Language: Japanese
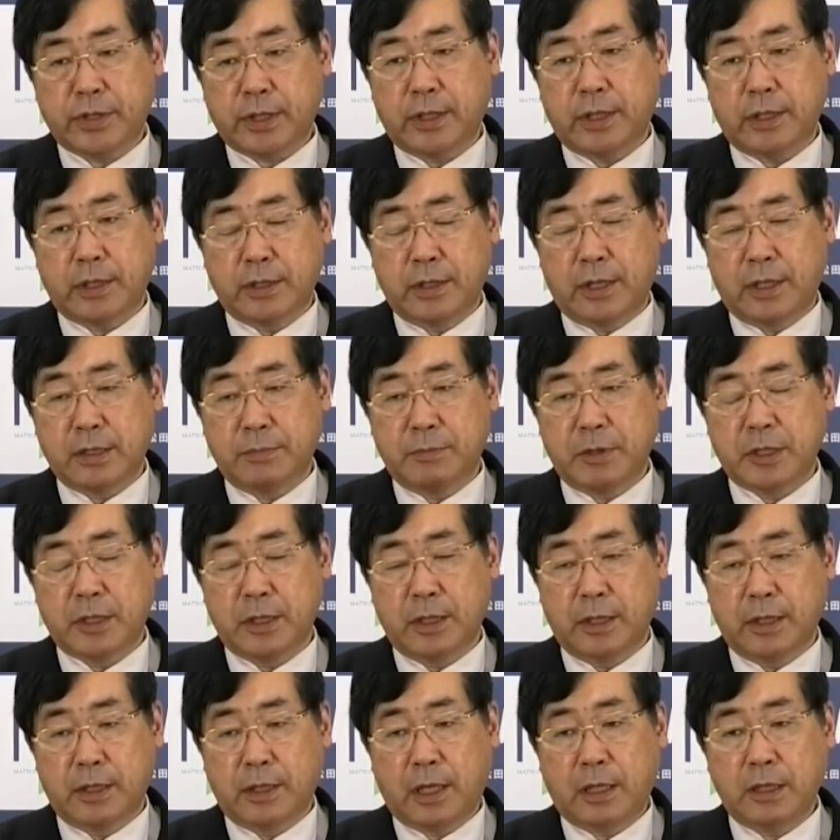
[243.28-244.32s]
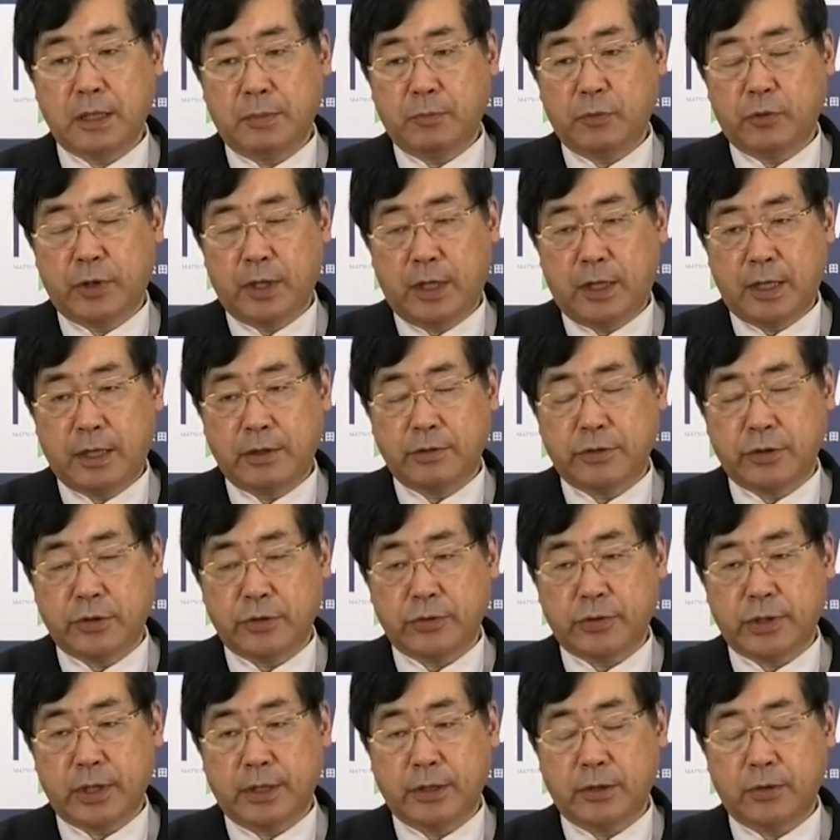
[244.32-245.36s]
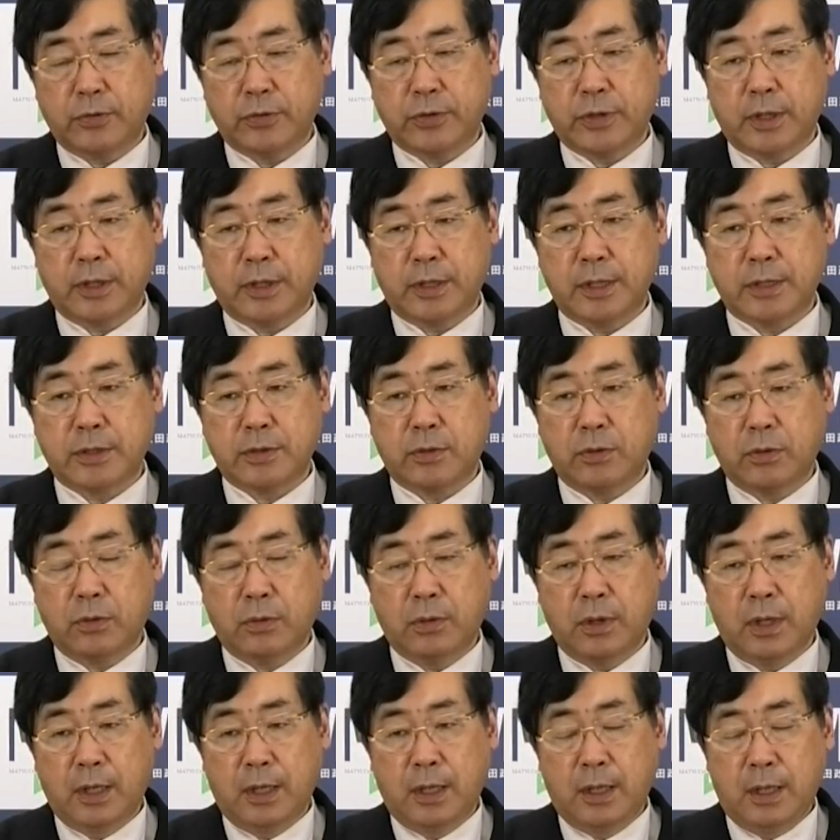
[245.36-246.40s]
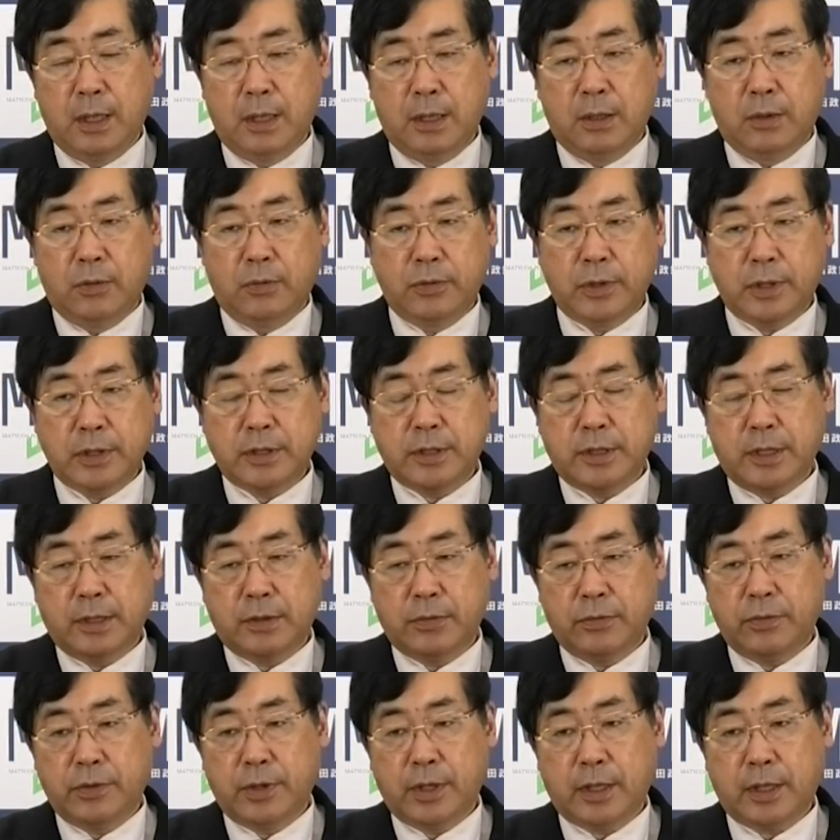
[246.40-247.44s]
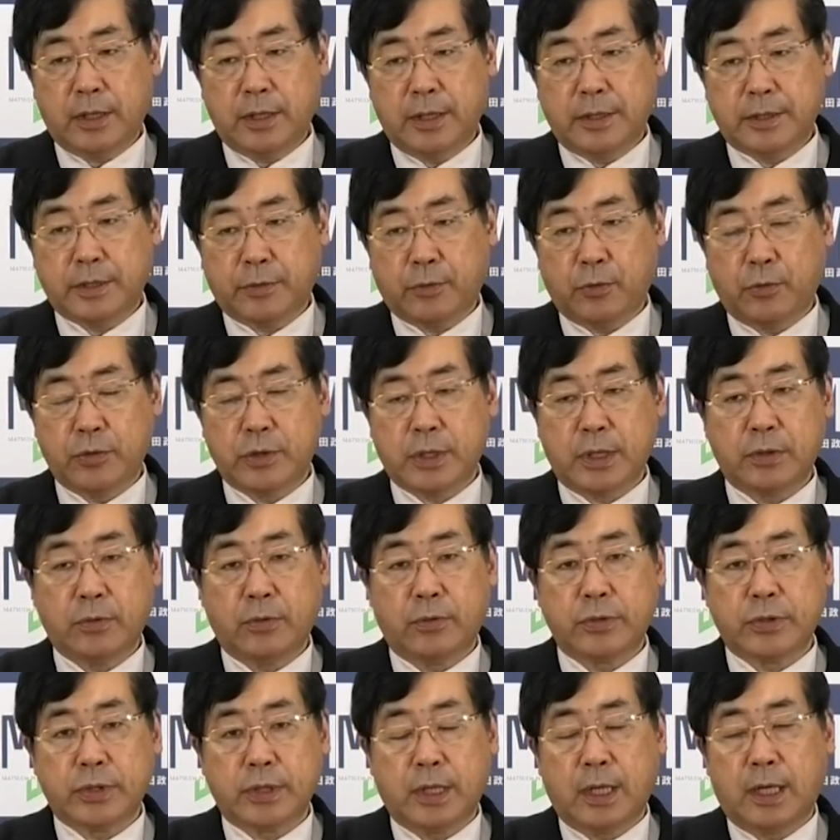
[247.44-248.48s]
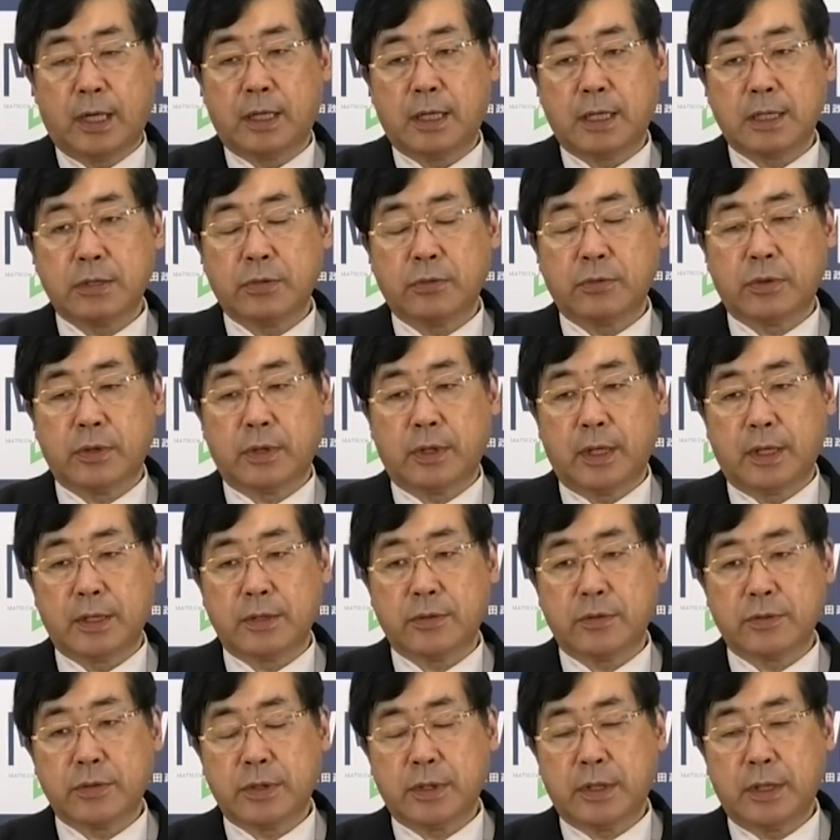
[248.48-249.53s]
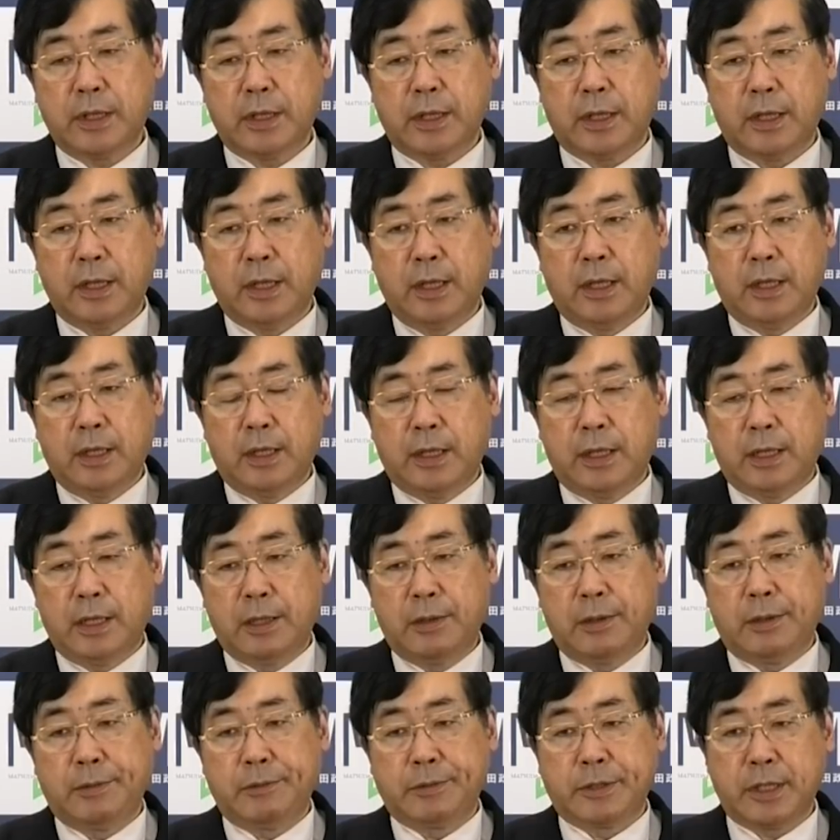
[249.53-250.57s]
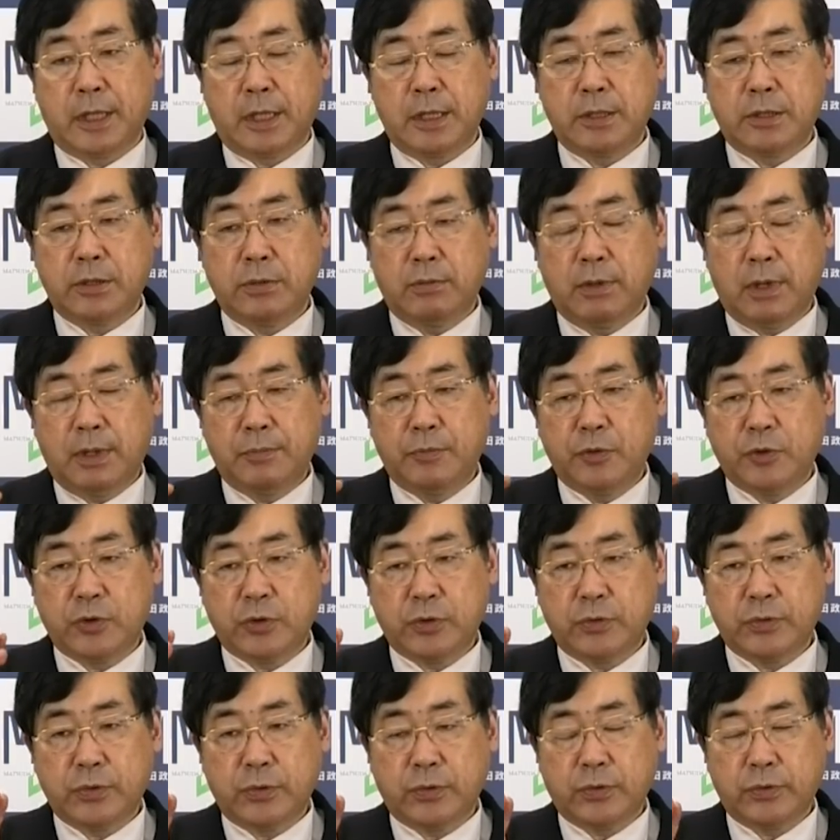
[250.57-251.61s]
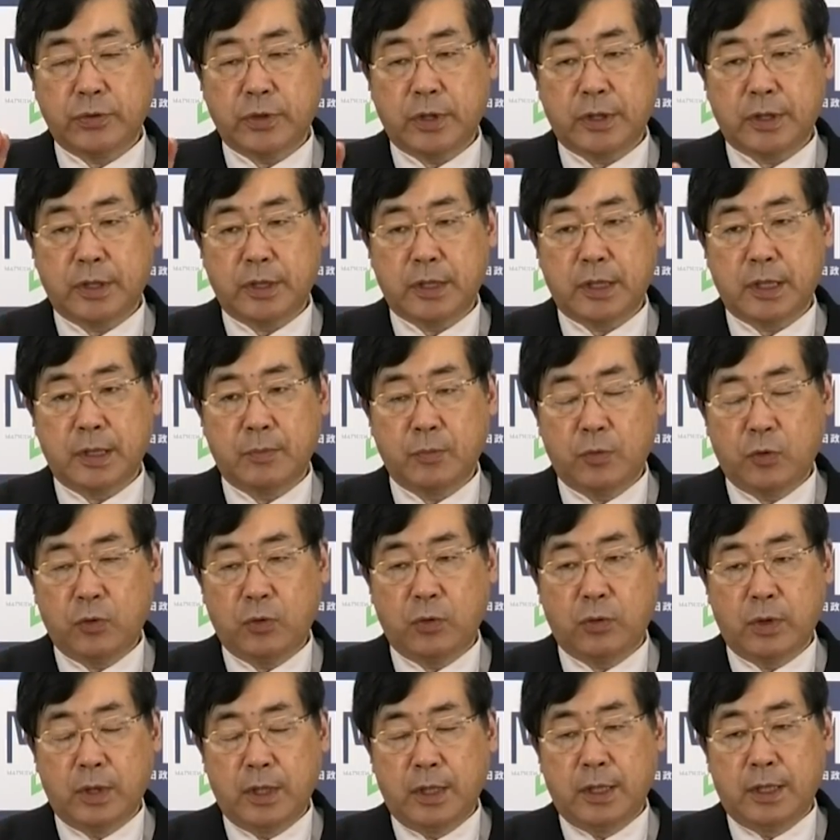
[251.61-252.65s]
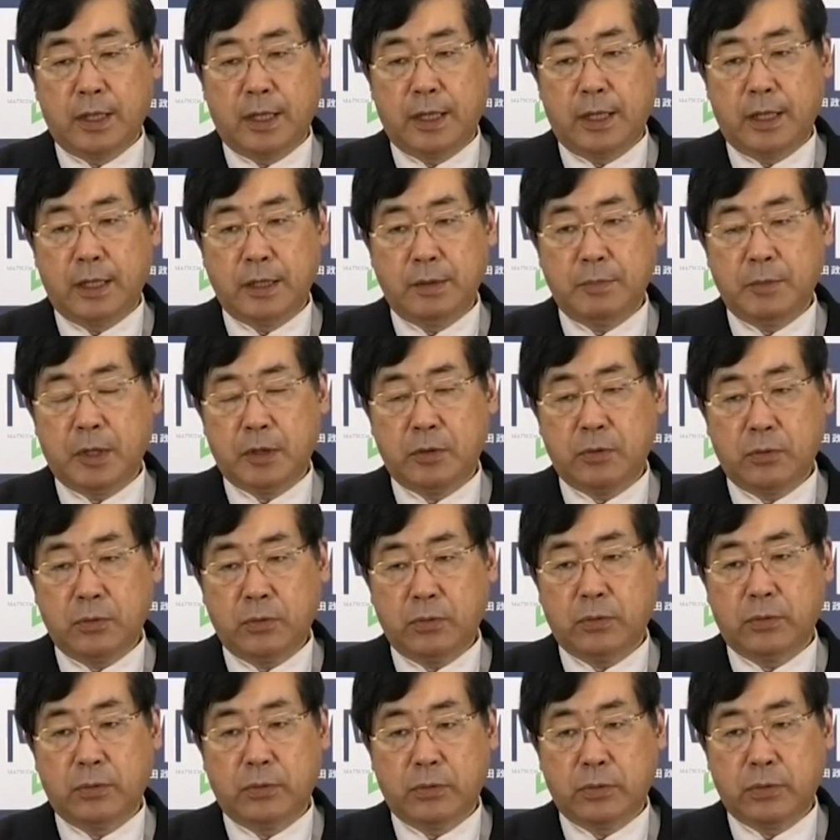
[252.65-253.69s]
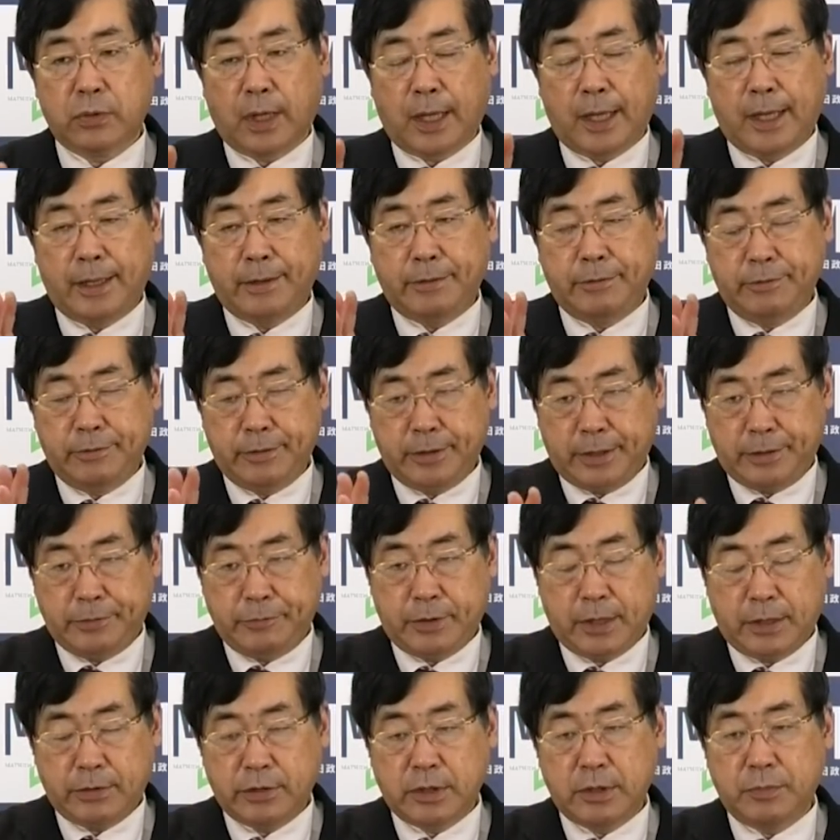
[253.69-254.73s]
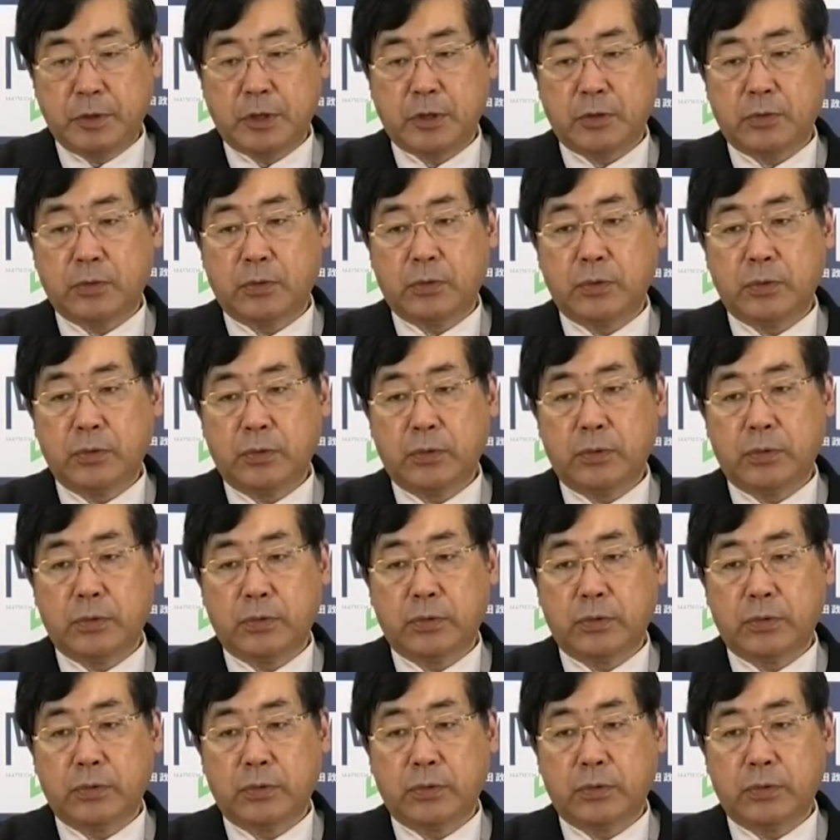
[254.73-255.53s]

しか出せませんが、何人も出られる中選挙区制ですと、同じ政党の中で候補者同士が争って、そして、えー、最初は無所属で出ても、えー、今の、えー、いわゆる自民党の